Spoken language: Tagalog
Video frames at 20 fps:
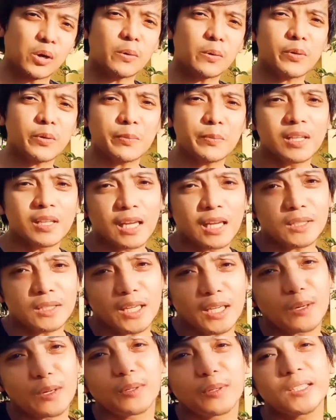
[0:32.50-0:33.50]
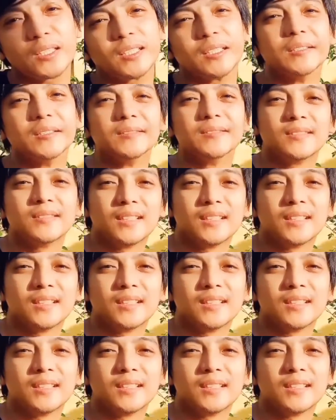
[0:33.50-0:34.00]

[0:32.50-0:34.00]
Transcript: How have you been lately, kapatid?